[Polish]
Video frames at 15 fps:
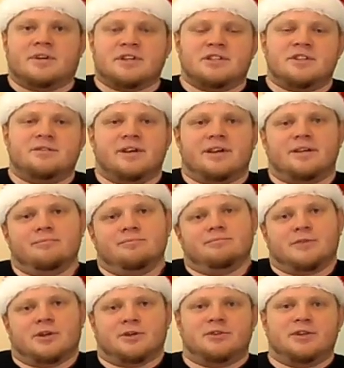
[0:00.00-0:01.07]
Właściwie
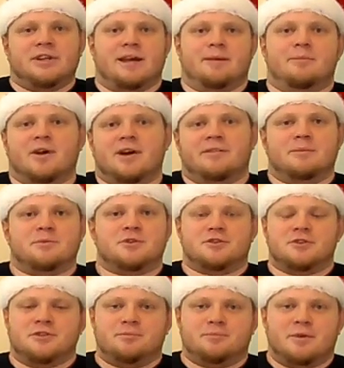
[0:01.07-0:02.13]
to tyle mogę Wam
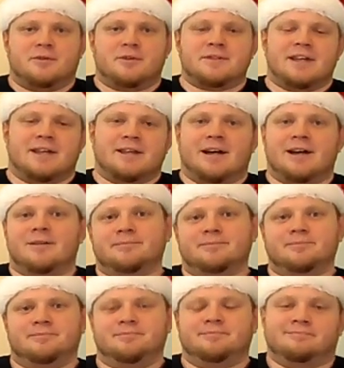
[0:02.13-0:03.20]
życzyć powodzenia
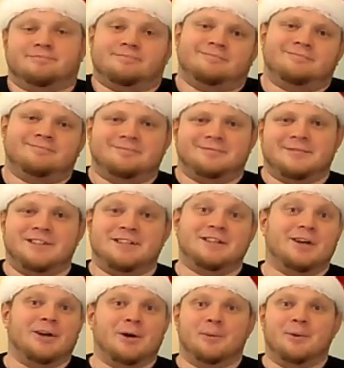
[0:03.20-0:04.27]
i
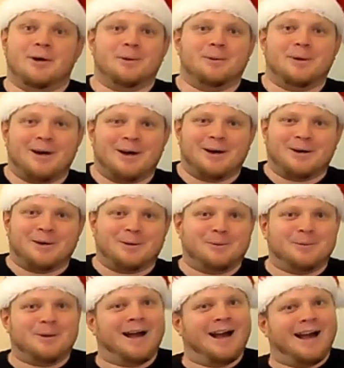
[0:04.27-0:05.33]
ho ho
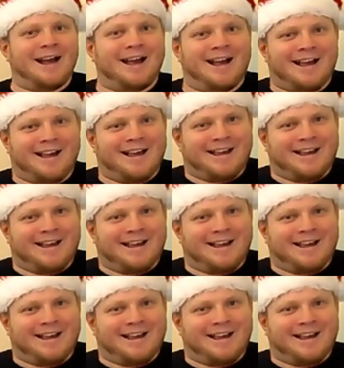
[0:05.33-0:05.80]
ho!